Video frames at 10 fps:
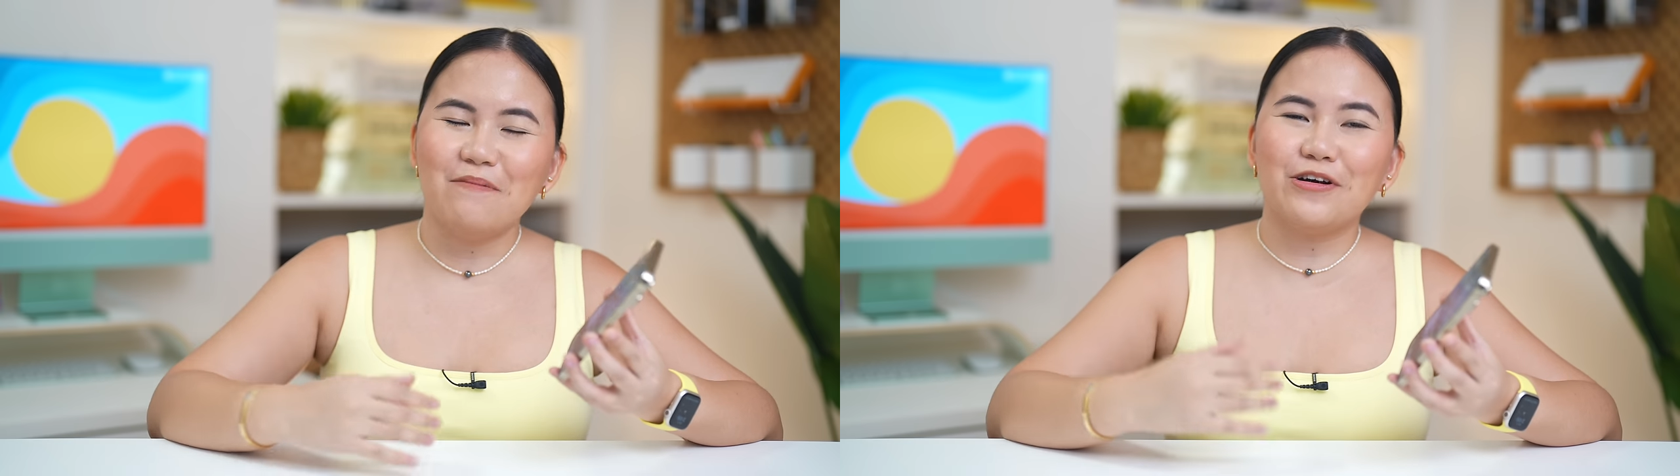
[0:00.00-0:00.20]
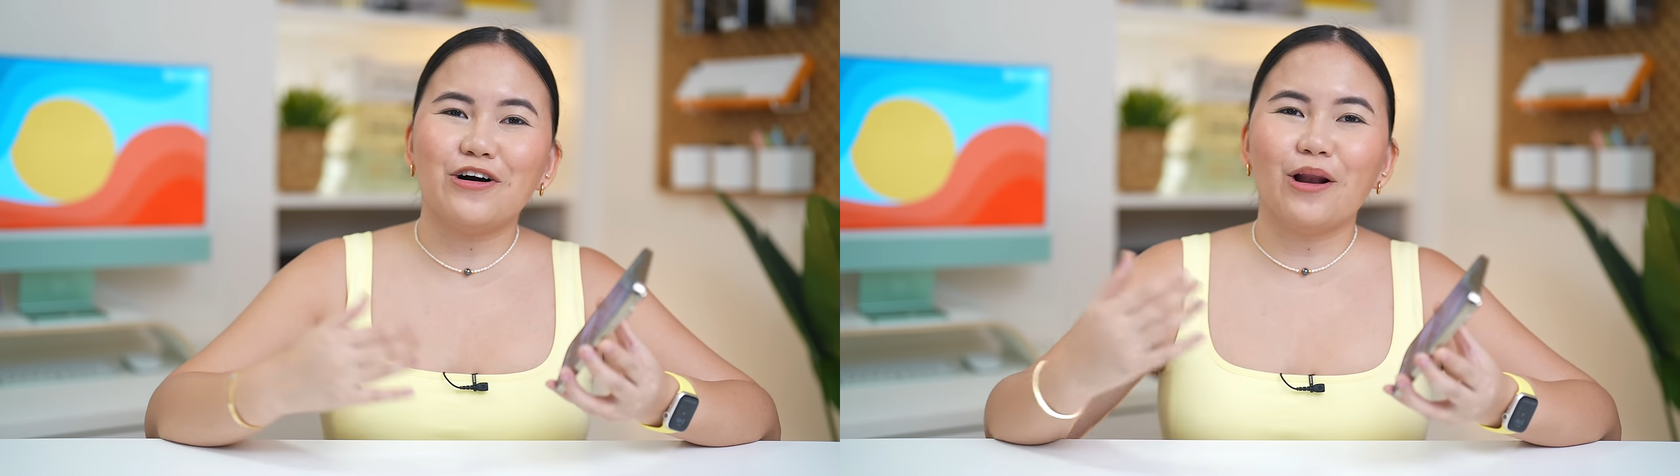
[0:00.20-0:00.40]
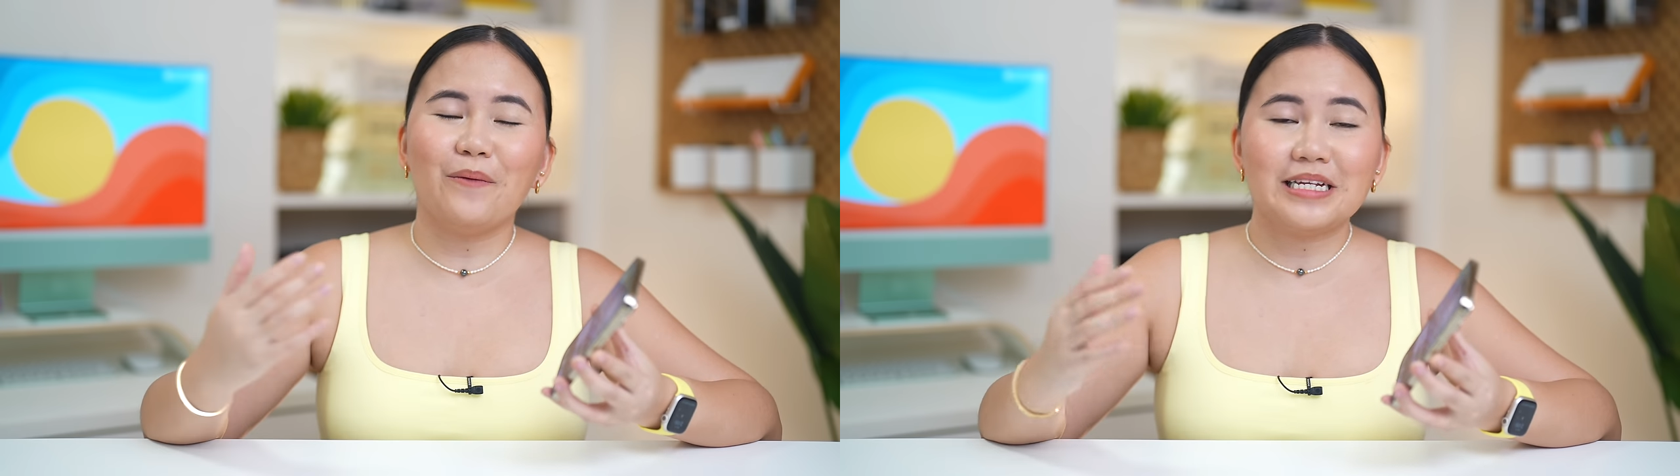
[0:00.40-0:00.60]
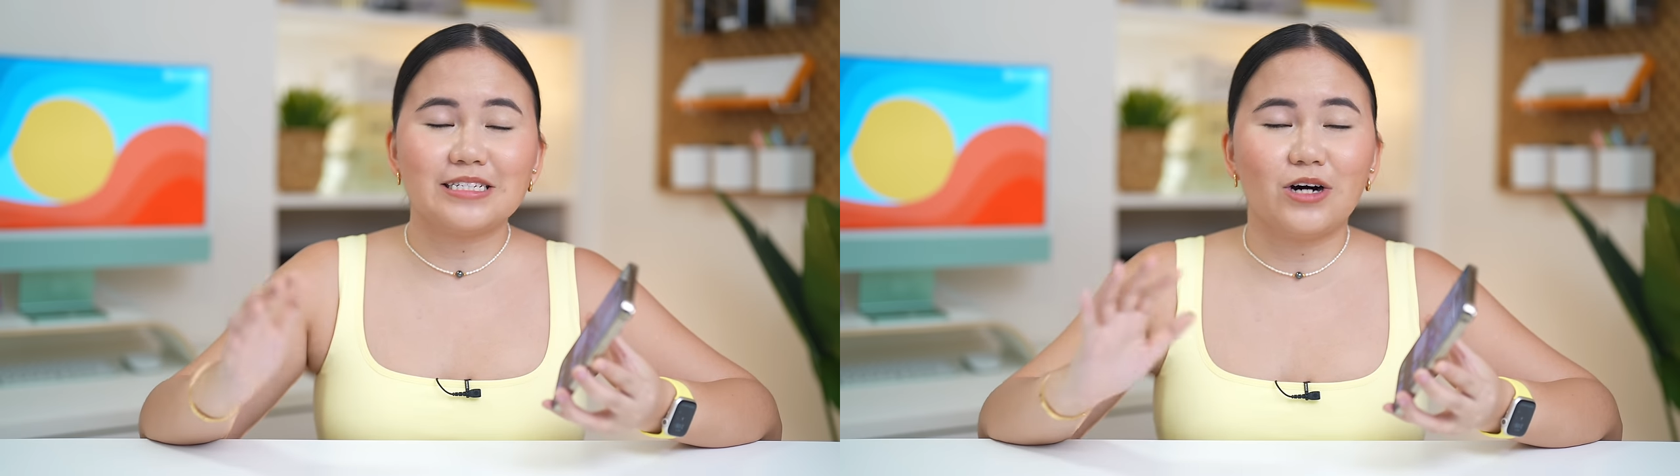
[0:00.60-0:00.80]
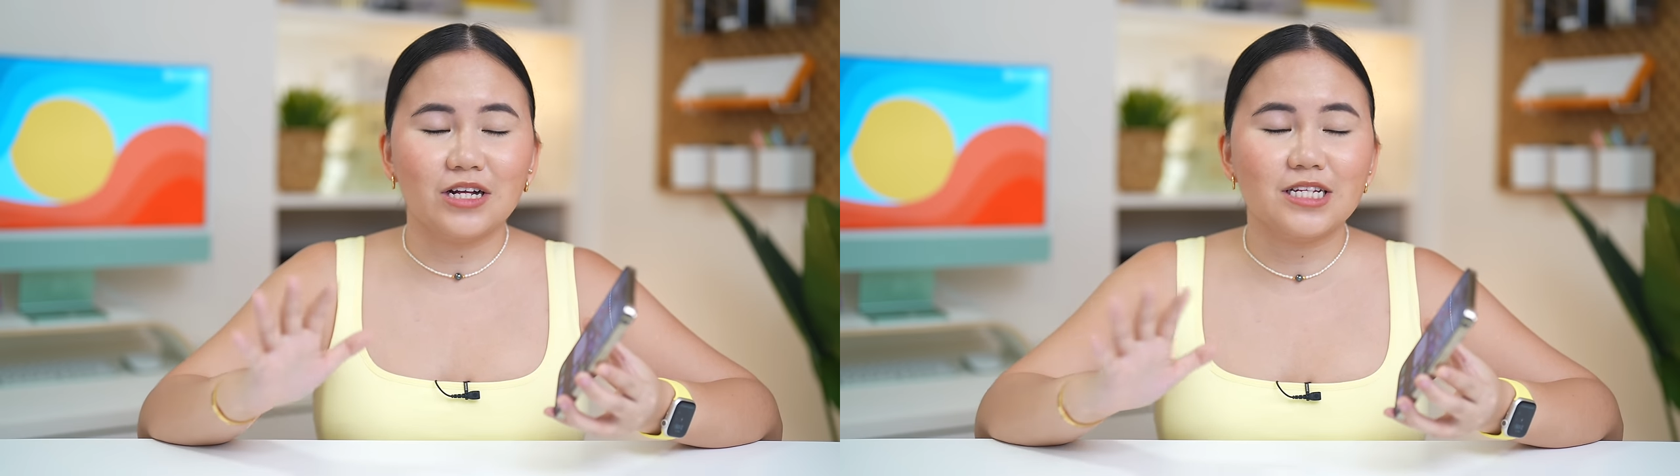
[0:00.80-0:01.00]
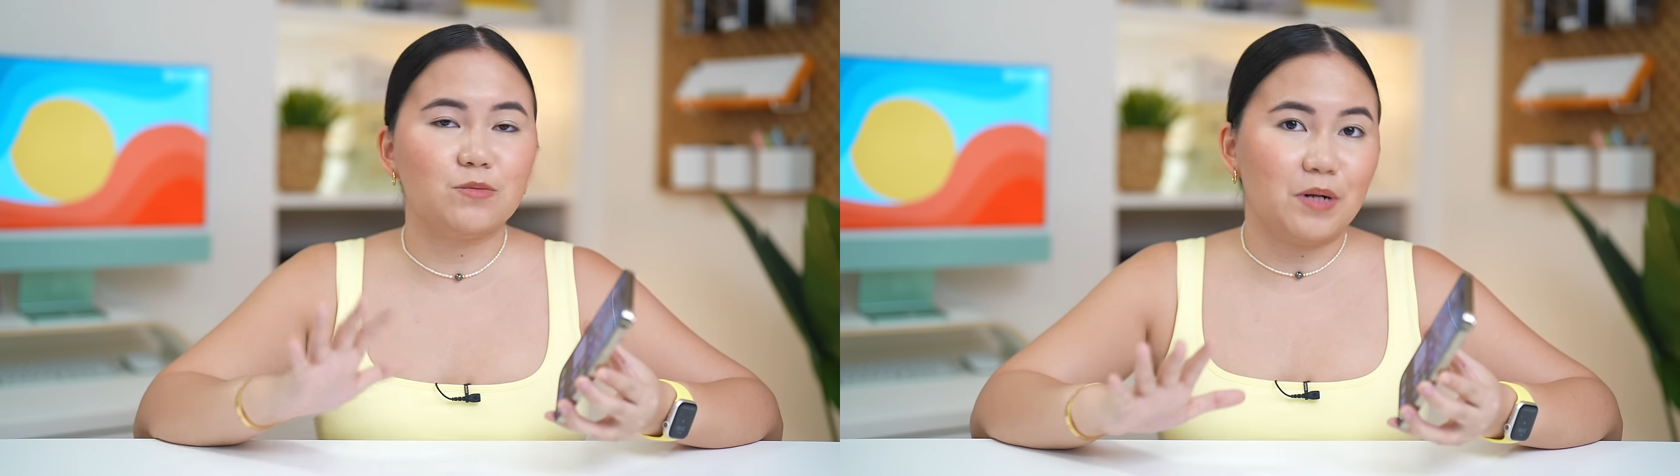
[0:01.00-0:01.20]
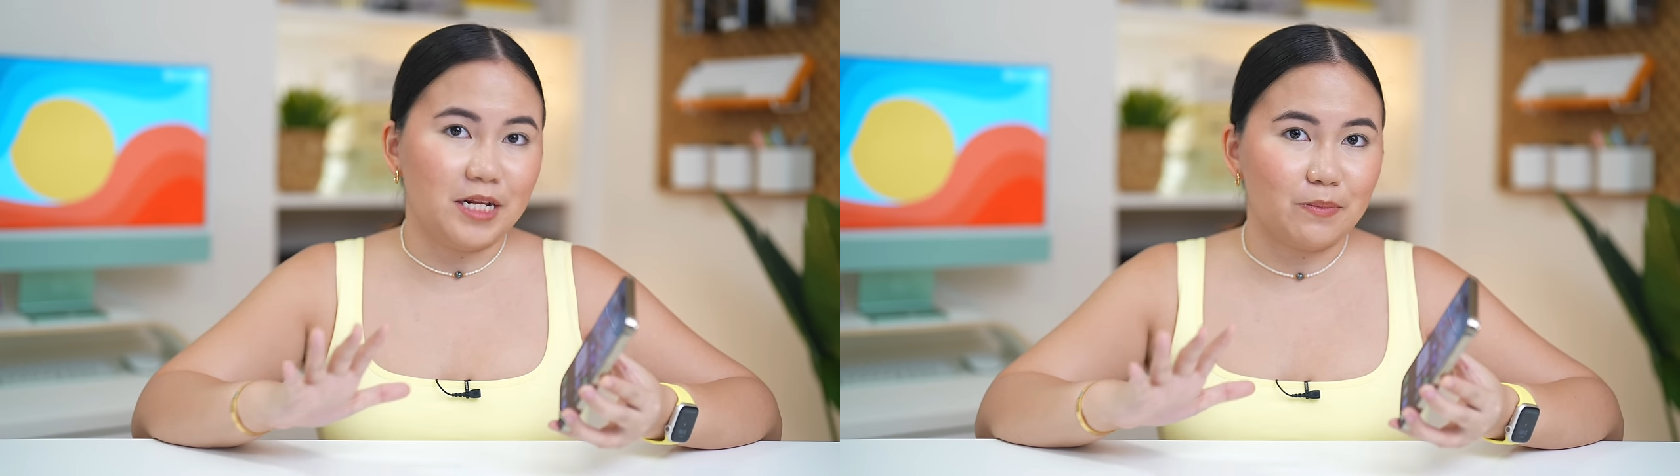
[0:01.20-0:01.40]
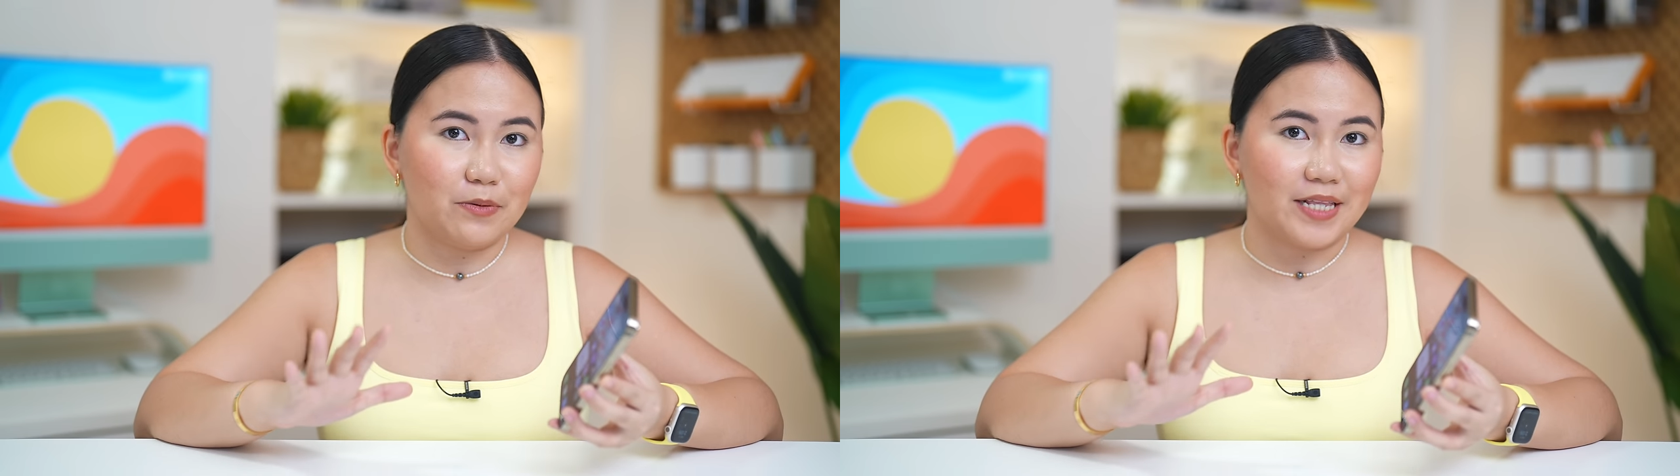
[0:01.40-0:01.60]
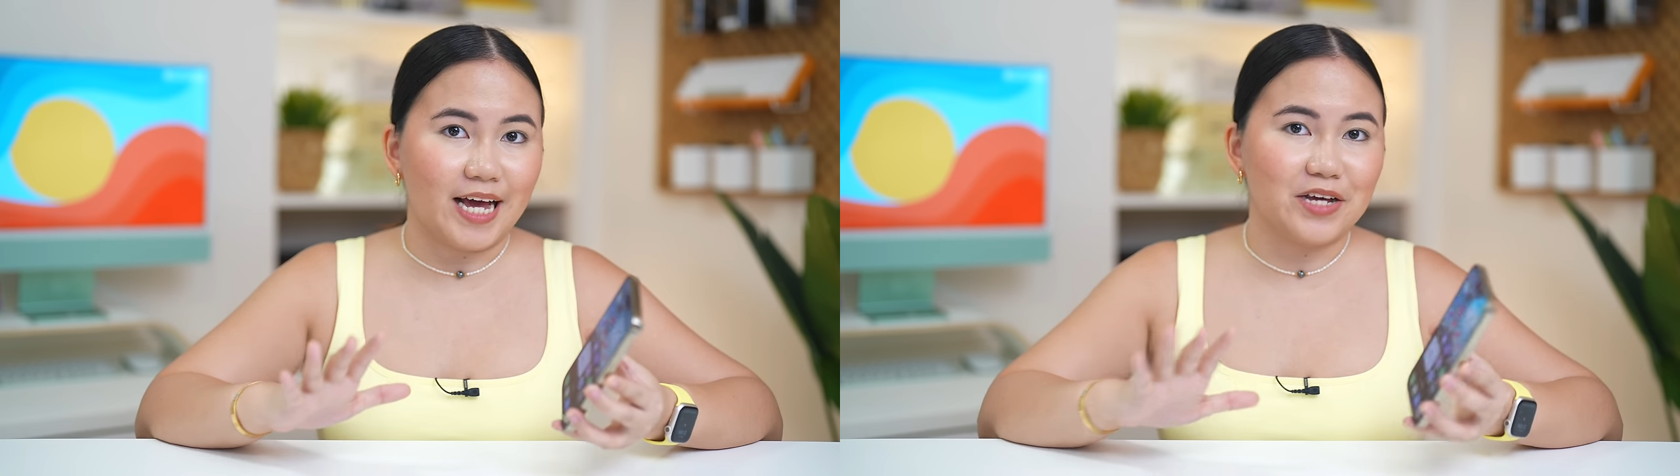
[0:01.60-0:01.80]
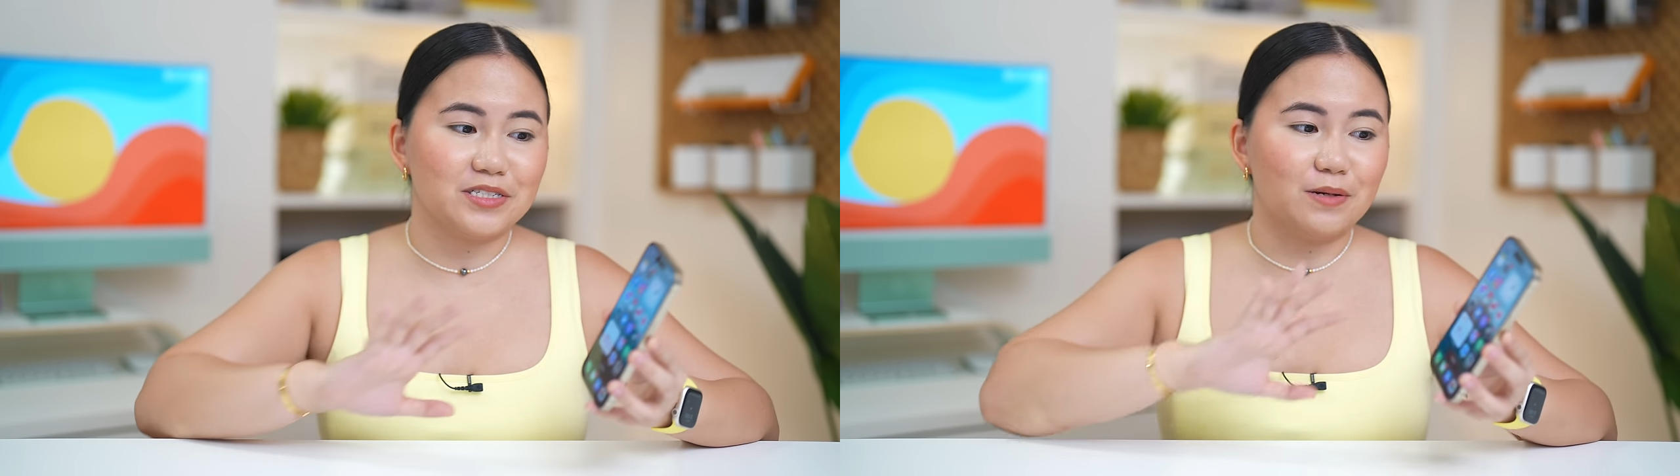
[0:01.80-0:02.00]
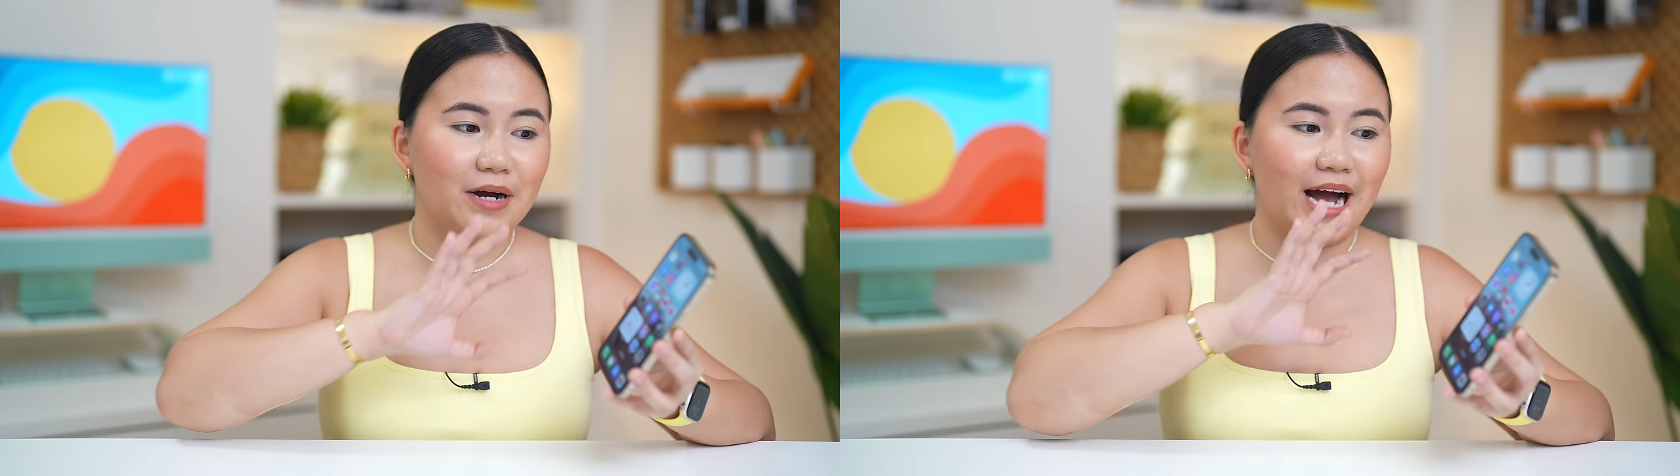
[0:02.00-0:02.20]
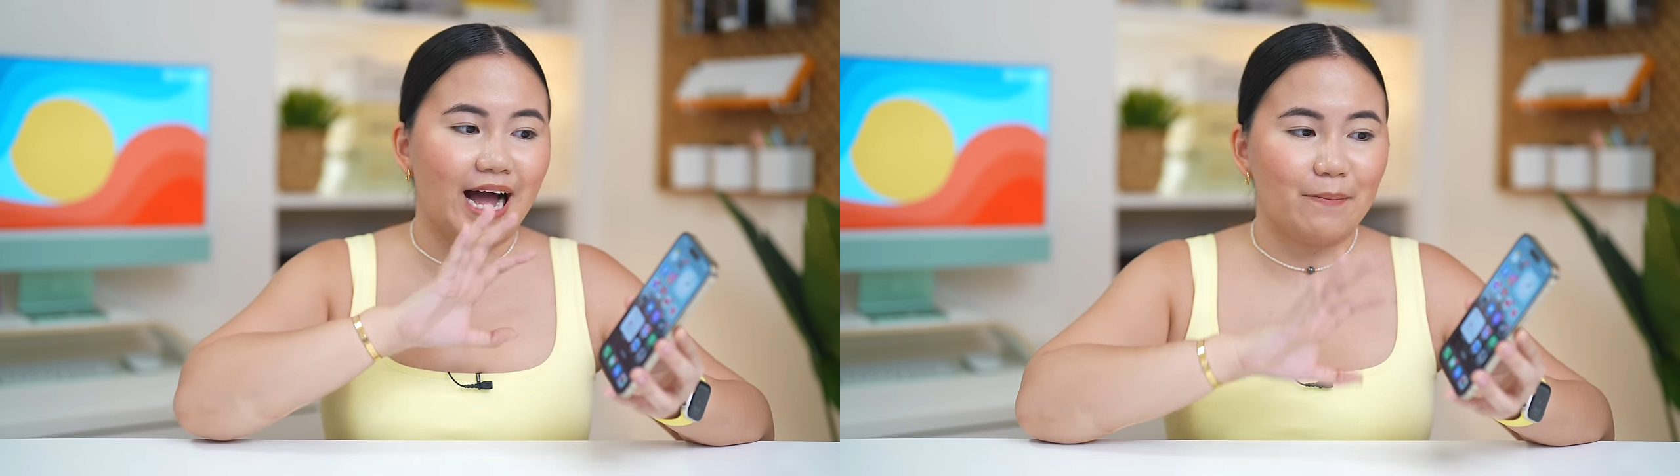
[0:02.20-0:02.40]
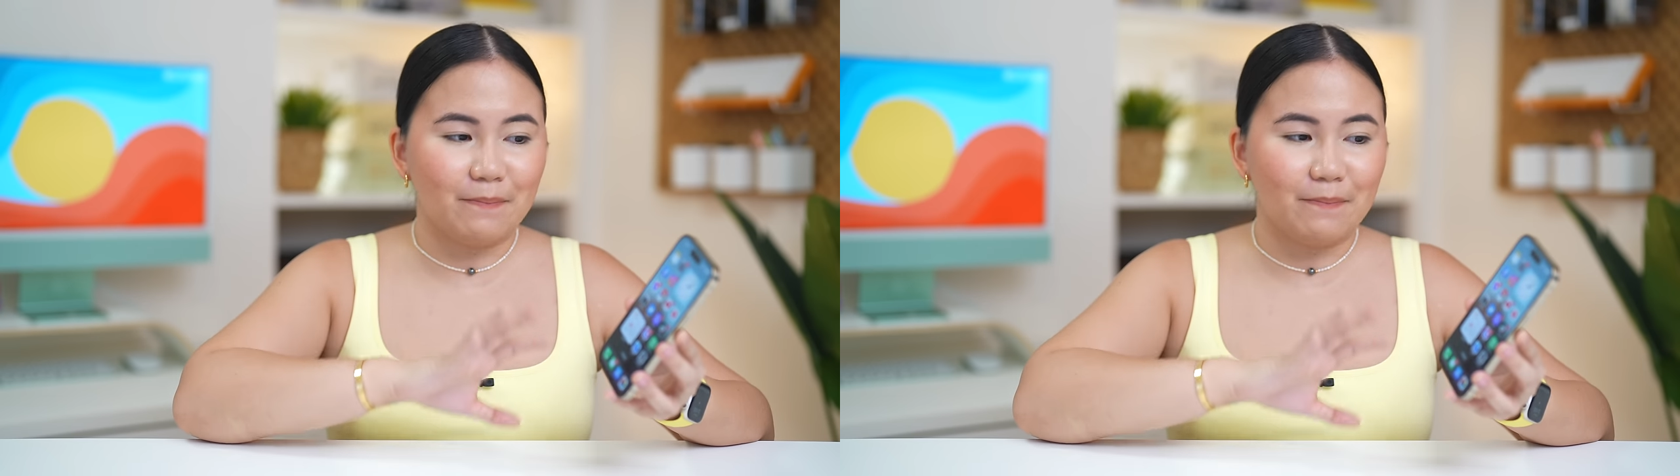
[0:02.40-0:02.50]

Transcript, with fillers: may always-on display na po tayo sa mga